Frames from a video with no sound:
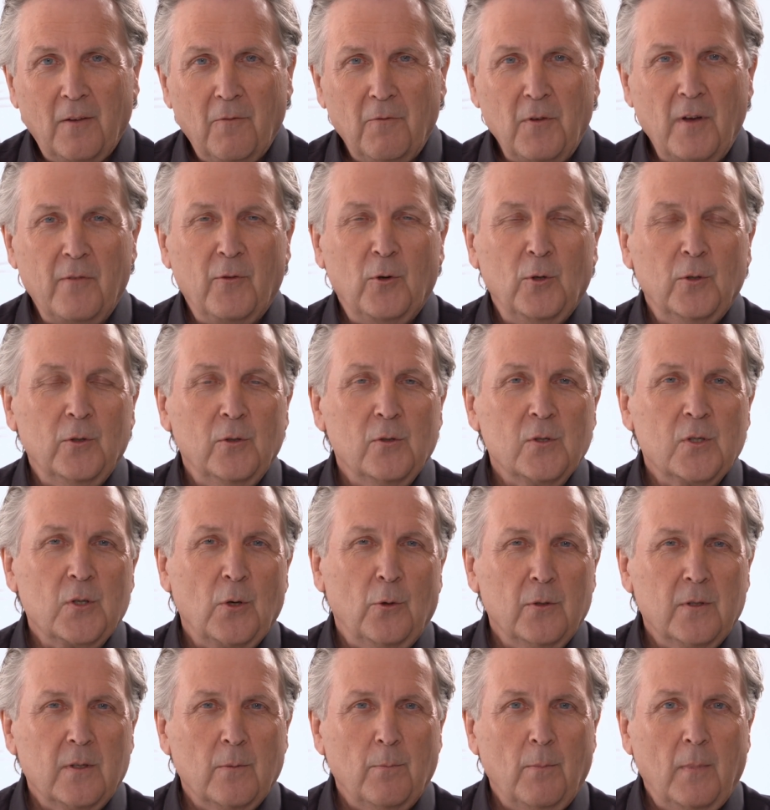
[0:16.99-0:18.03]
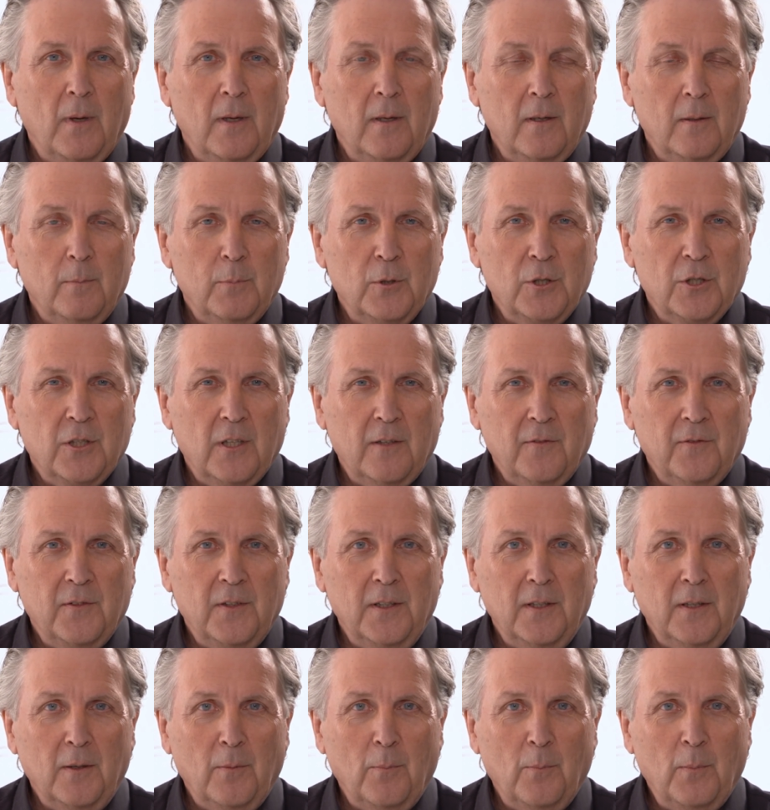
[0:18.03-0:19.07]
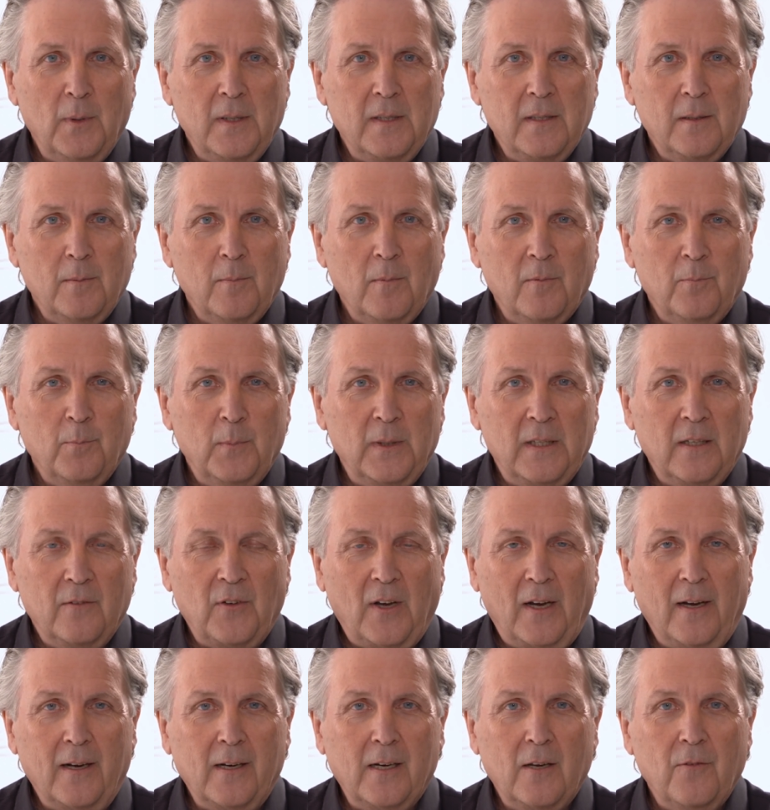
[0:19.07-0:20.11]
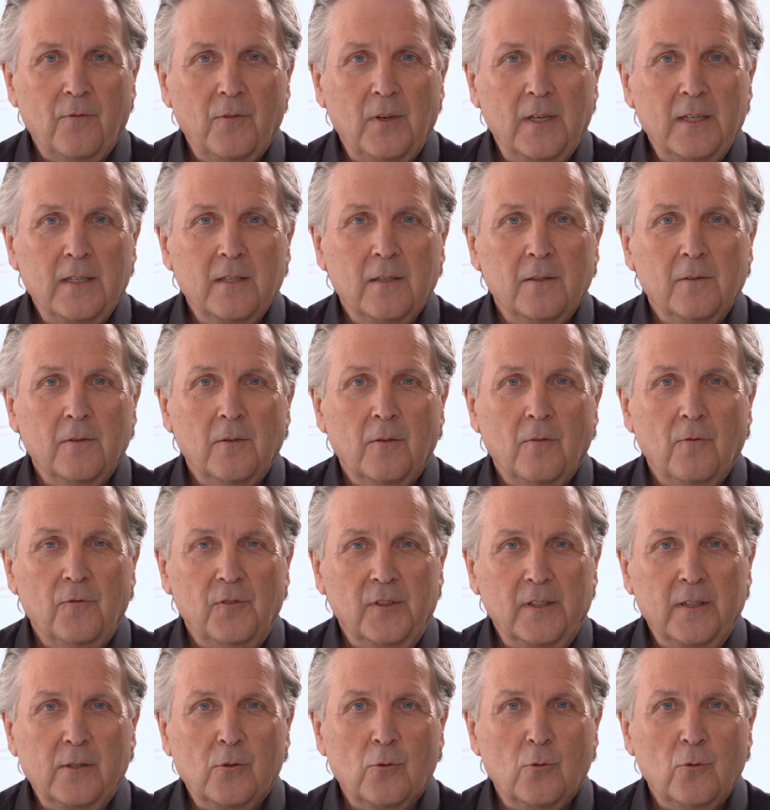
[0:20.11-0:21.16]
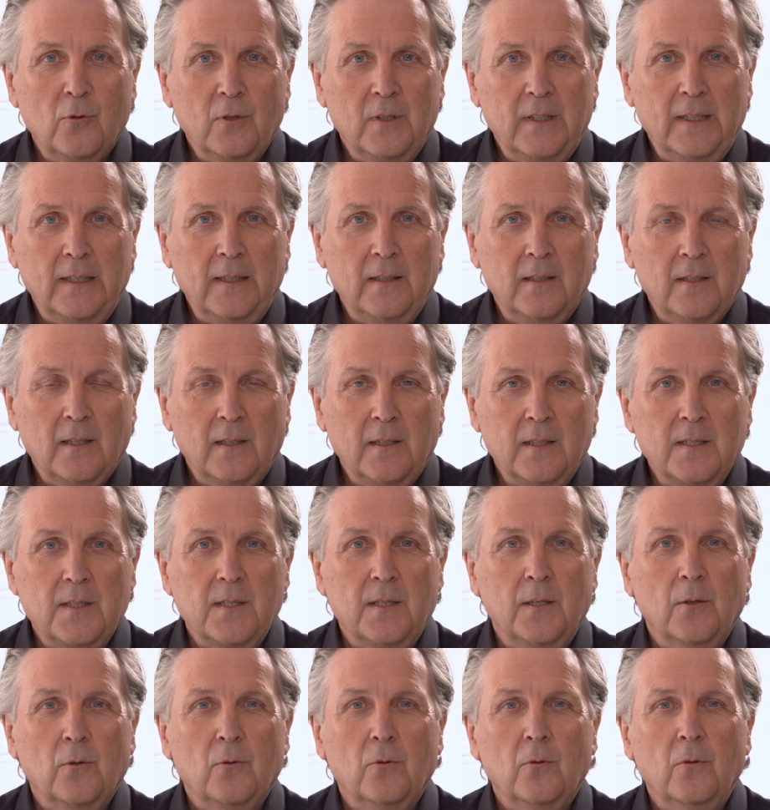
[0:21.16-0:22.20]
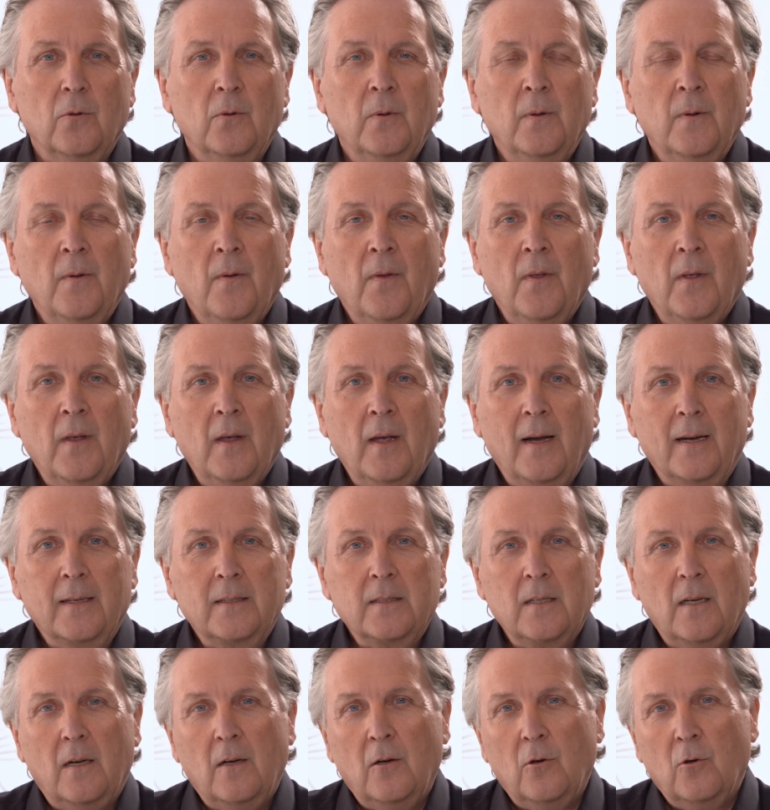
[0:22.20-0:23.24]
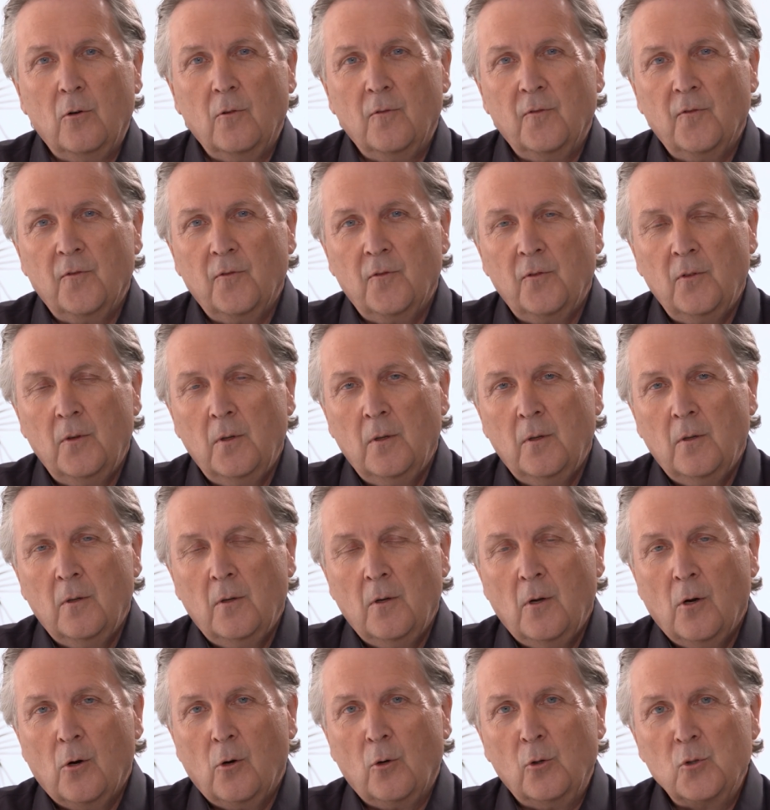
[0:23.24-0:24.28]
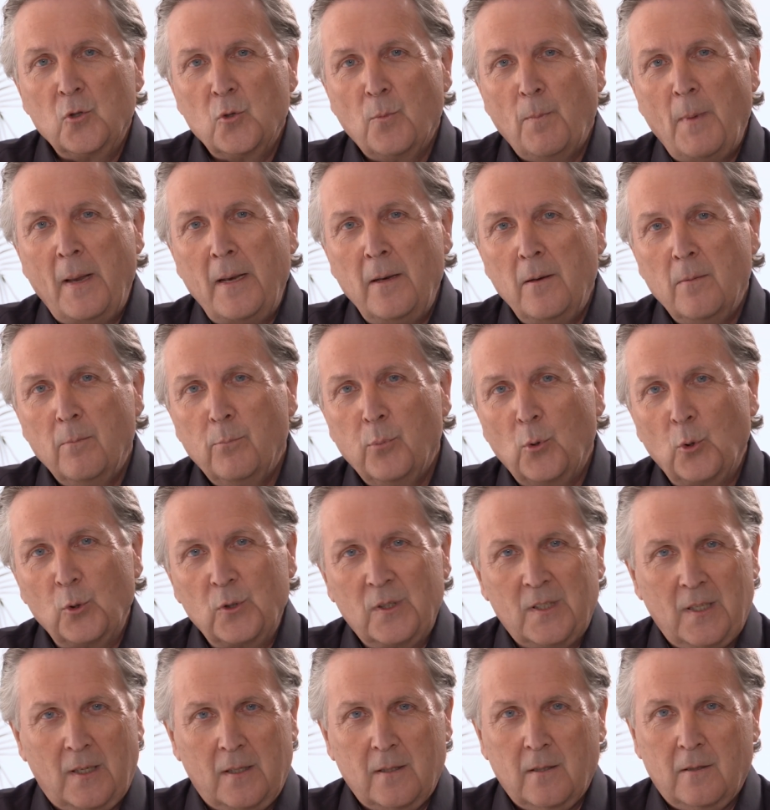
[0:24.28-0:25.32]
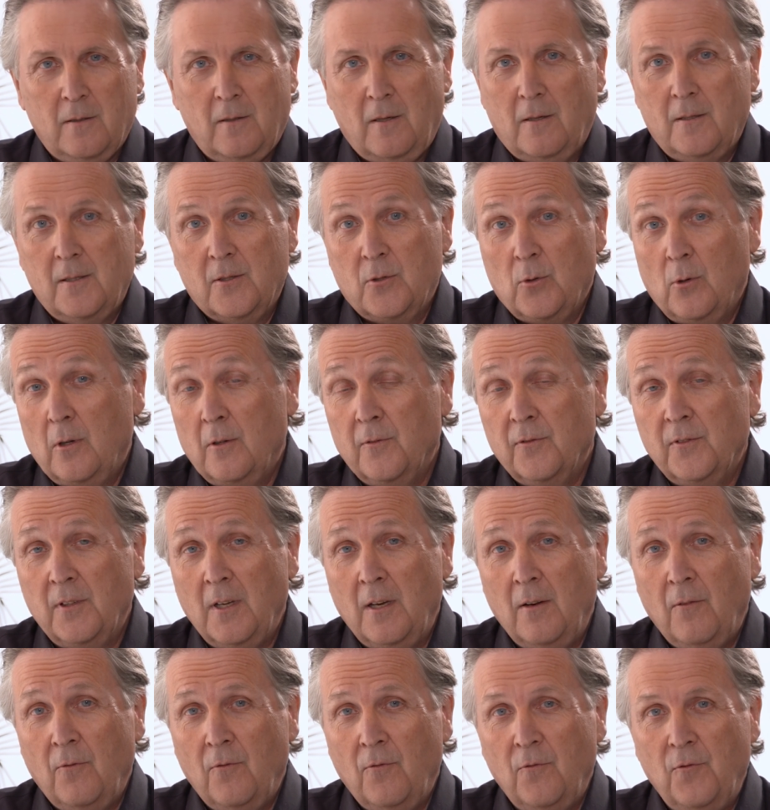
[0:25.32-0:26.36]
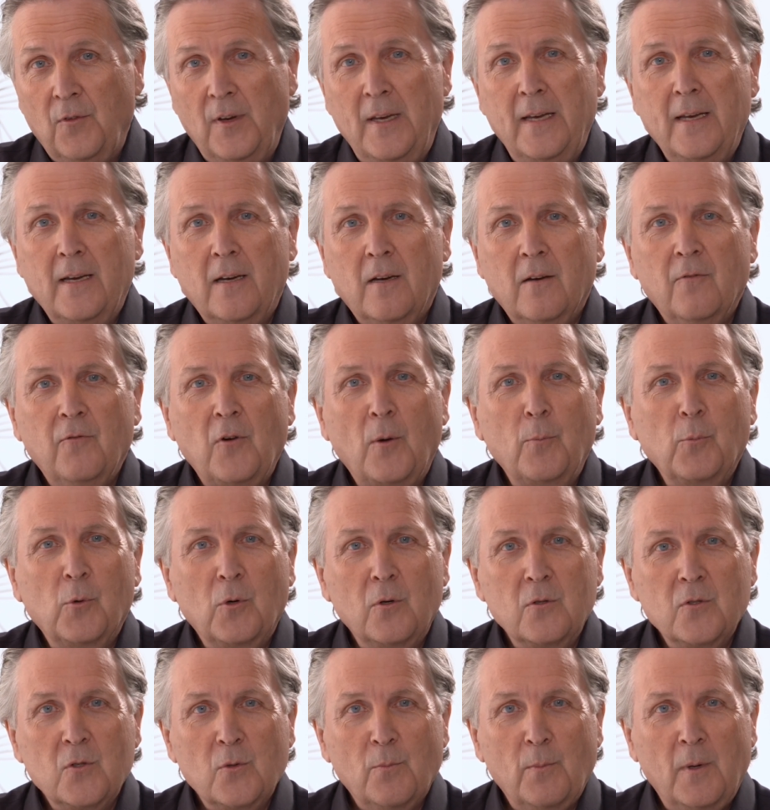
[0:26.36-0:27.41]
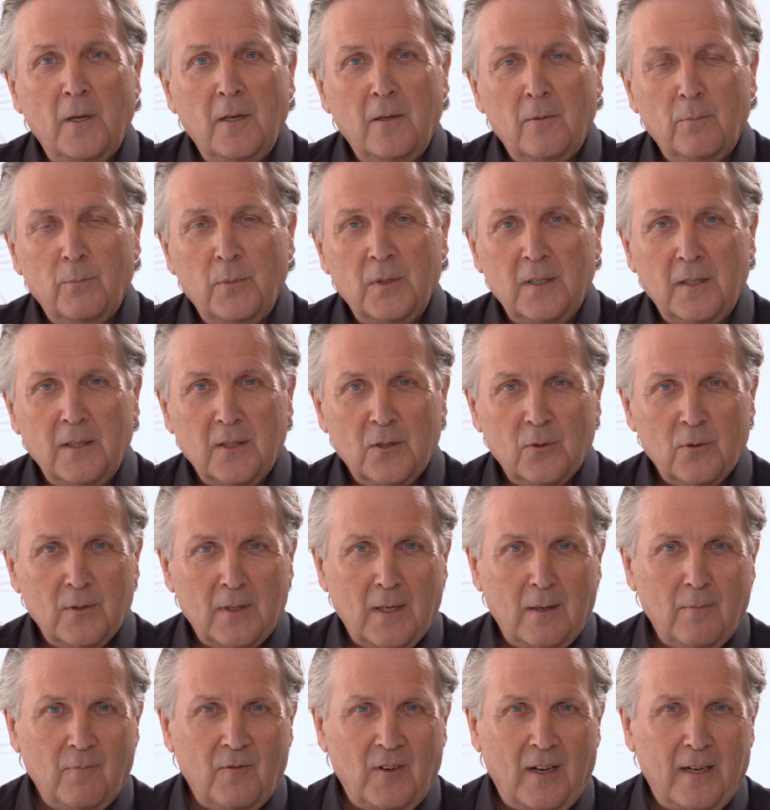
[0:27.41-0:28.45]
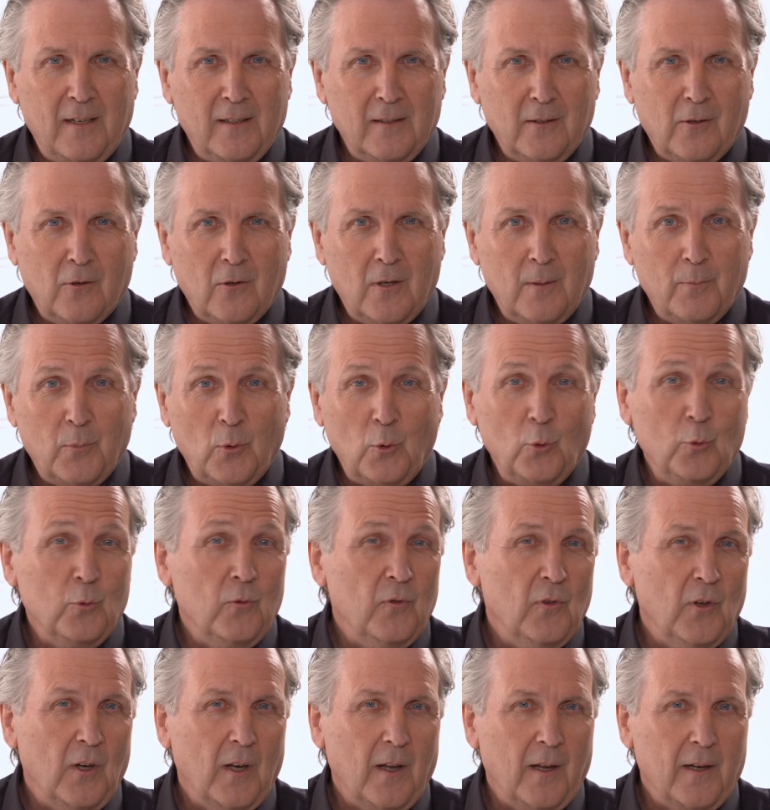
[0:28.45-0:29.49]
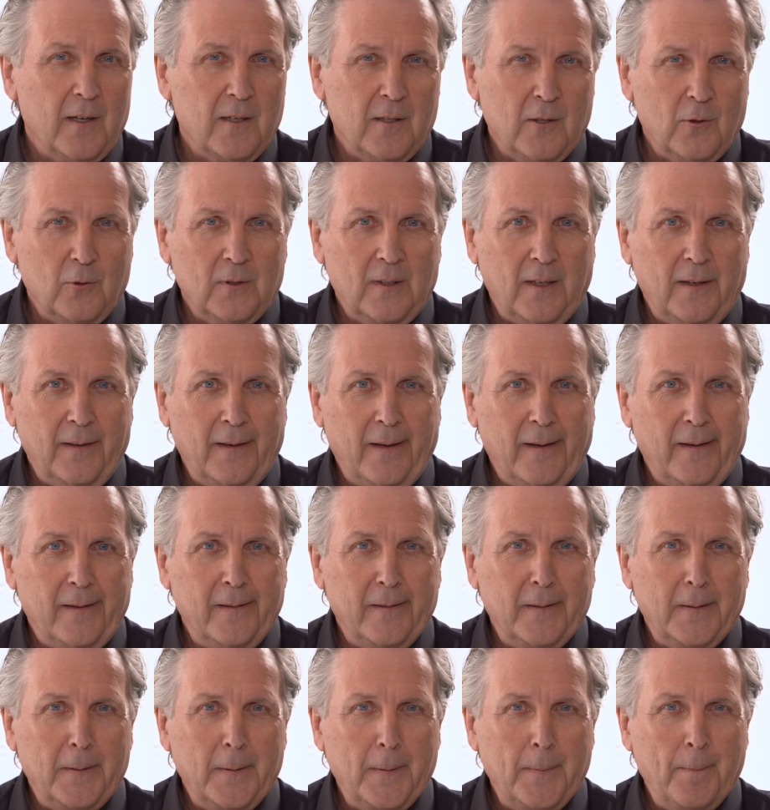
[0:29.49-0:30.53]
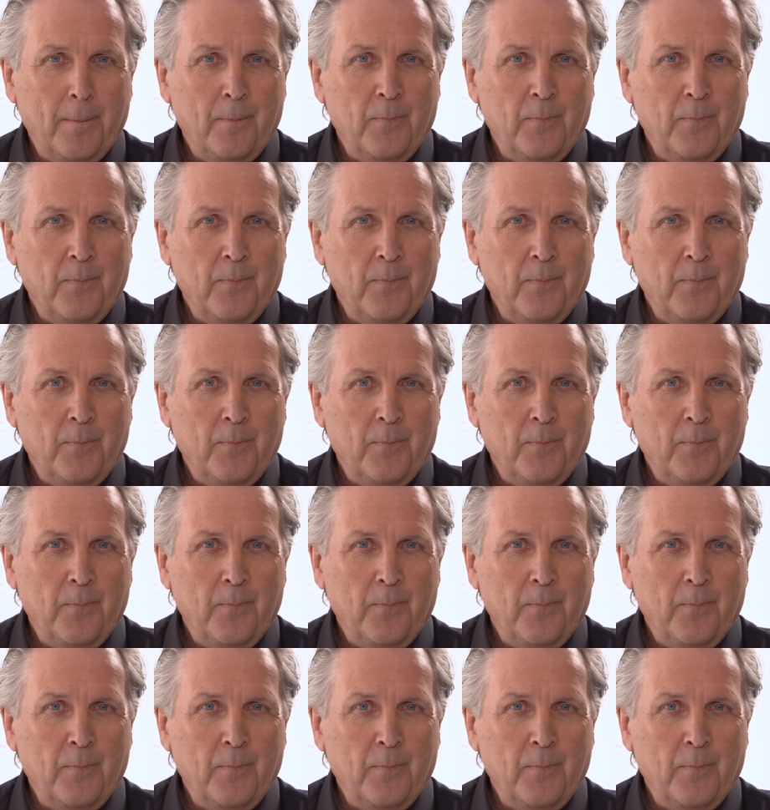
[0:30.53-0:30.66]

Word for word: Wir wollen uns heute mal beschäftigen mit, dem, mit der Frage, welche Wirkung Digitalisierung hat auf Konsumentenprozesse, also auf den Weg vom Konsumenten bis hin zu seinem Warenkorb und vielleicht auch danach.